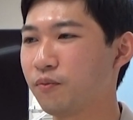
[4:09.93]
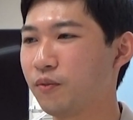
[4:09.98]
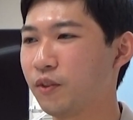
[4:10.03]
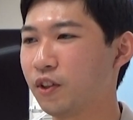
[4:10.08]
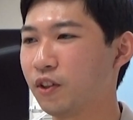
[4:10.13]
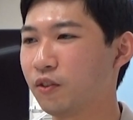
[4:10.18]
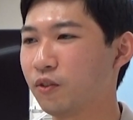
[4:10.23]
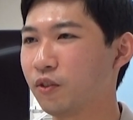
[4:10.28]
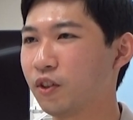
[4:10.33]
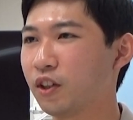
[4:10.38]

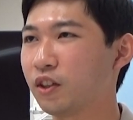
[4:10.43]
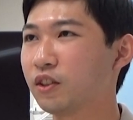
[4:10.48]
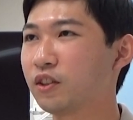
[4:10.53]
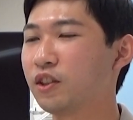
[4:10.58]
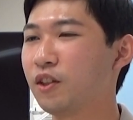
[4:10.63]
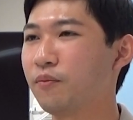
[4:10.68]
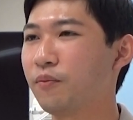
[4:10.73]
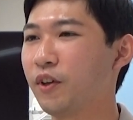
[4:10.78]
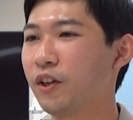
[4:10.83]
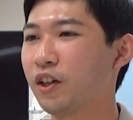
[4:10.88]
なんか
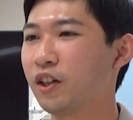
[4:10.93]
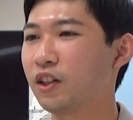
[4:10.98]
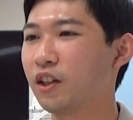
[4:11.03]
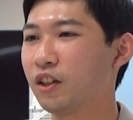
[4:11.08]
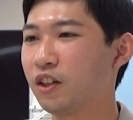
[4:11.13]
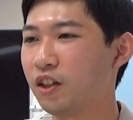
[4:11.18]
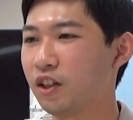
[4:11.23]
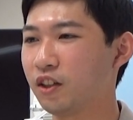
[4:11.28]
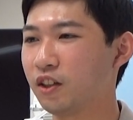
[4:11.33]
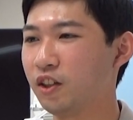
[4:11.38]
先輩方
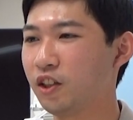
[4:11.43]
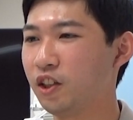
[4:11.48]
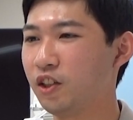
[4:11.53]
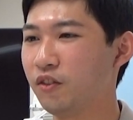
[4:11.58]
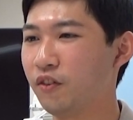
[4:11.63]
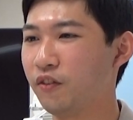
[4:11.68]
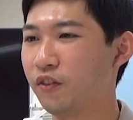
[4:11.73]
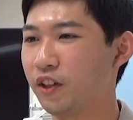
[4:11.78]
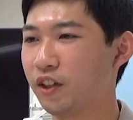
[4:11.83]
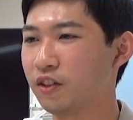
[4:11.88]
が
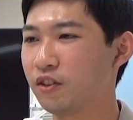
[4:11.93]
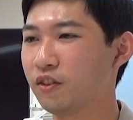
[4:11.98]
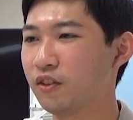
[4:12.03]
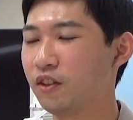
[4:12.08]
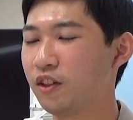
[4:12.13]
今まで